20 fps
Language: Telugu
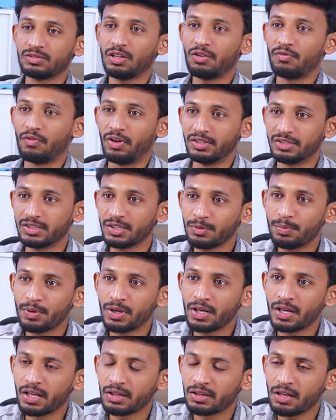సార్ వైసీపీ
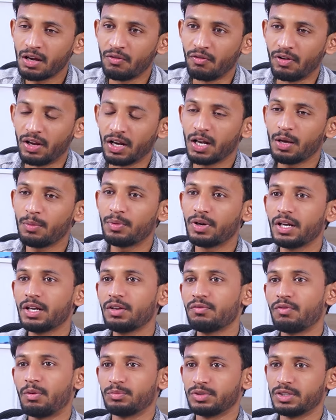నేత
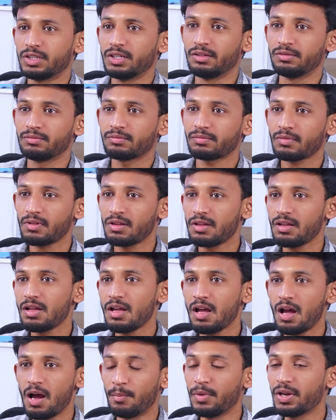వల్లభనేని వంశీ
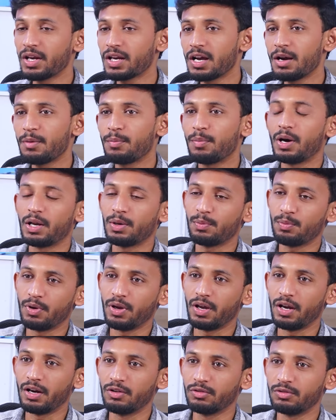అమెరికా
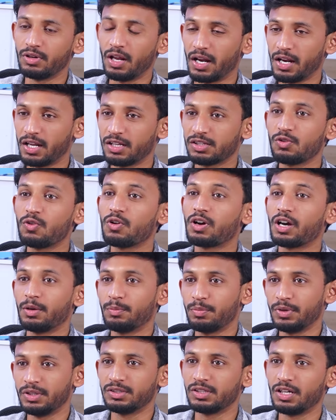పారిపోయాడు డల్లాస్లో
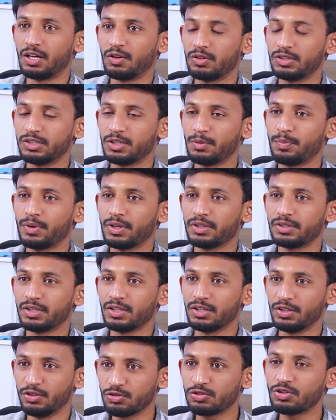కనిపించారు అని చెప్పేసి
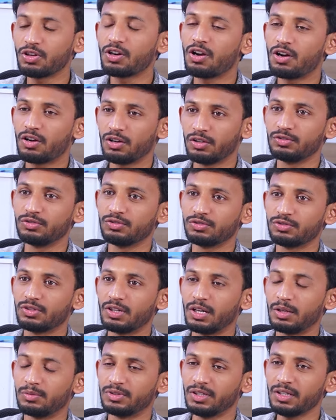న్యూస్లు రావడం
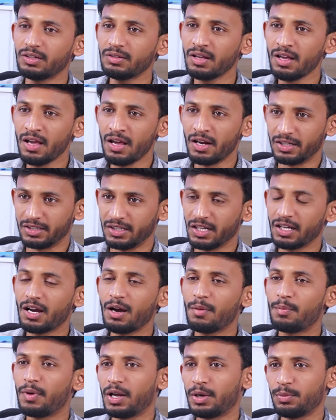చూస్తున్నాం సార్
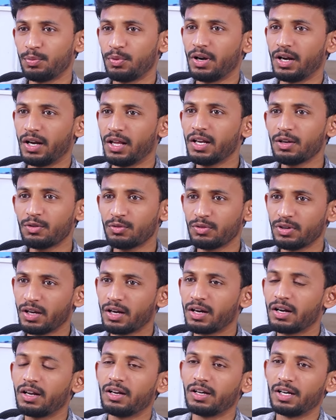నిజంగా పారిపోయాడా లేకుంటే
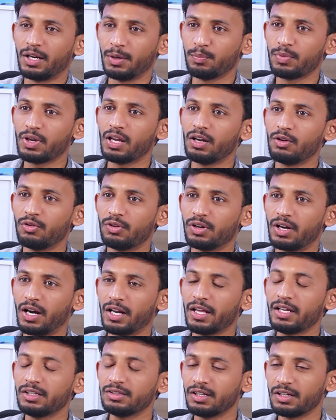ఇక్కడ ట్రిప్కి వెళ్ళి
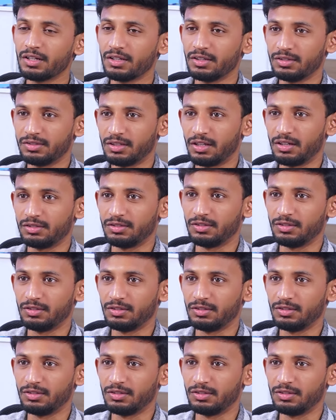ఉంటాడా ఏం జరిగింది సార్